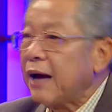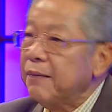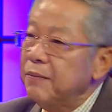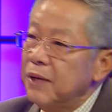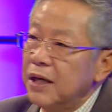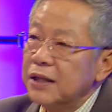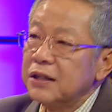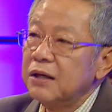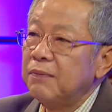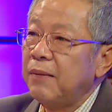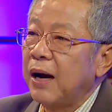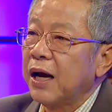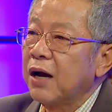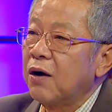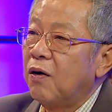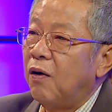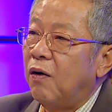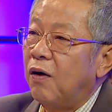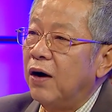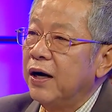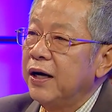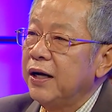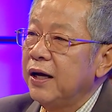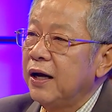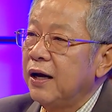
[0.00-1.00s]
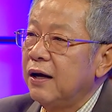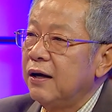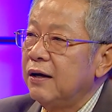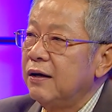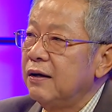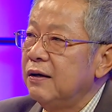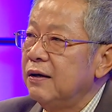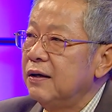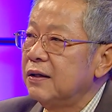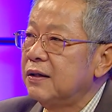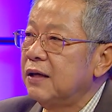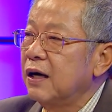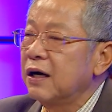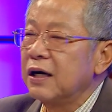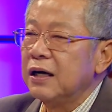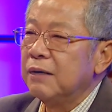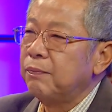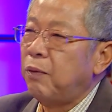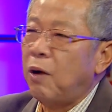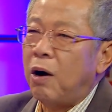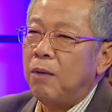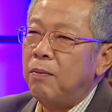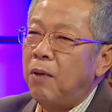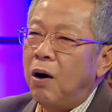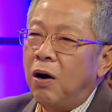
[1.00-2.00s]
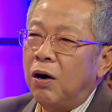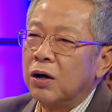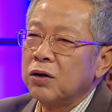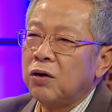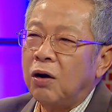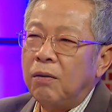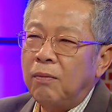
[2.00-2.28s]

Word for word: การเมืองสมัยก่อนเนี่ยถ้าเกิดผบ.